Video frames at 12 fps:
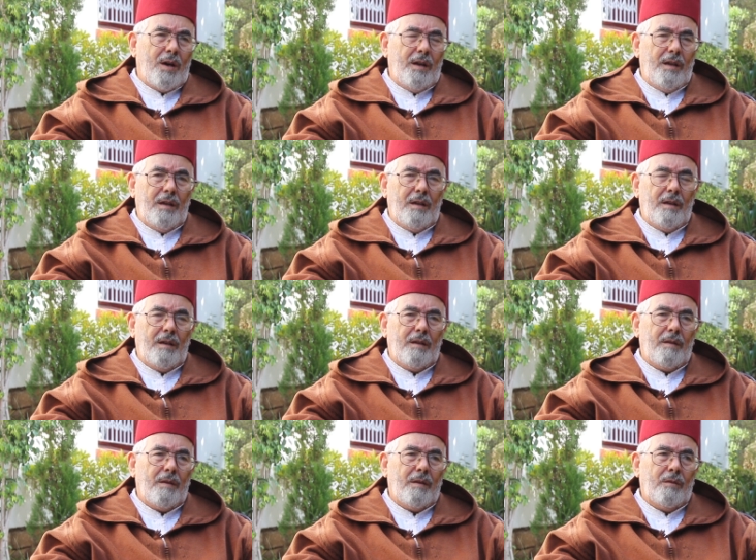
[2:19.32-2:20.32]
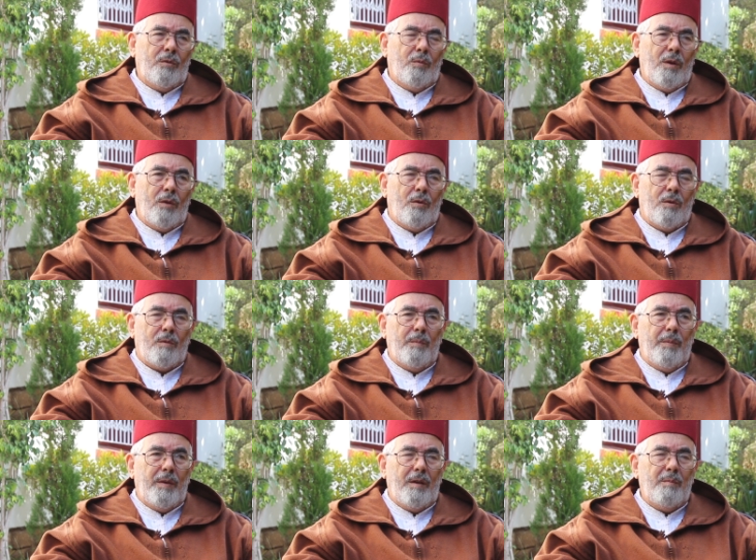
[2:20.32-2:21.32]
عليه الدول
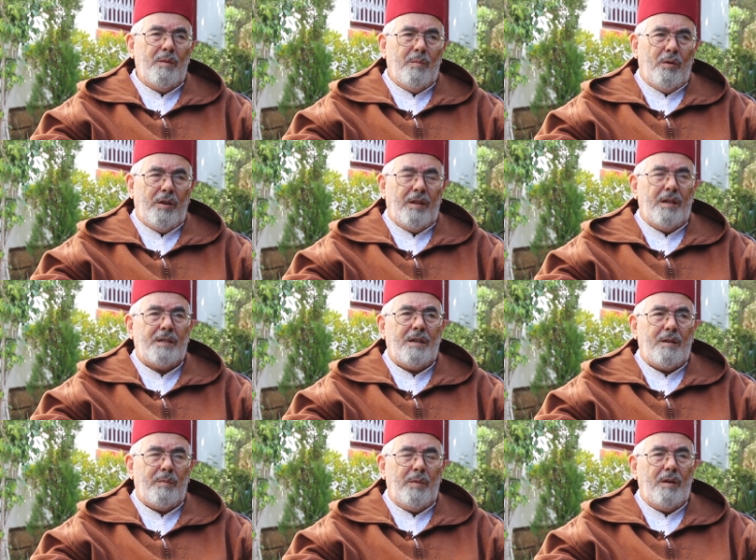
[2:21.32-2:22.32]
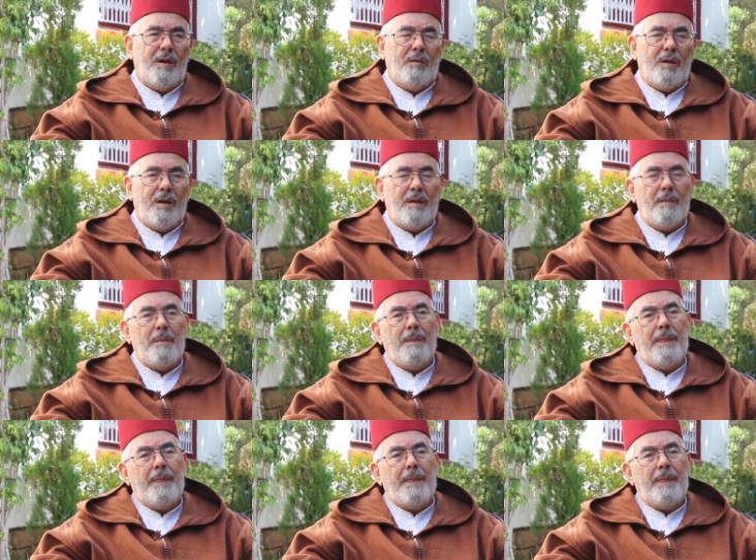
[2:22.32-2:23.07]
الأوروبية من معدات حربية و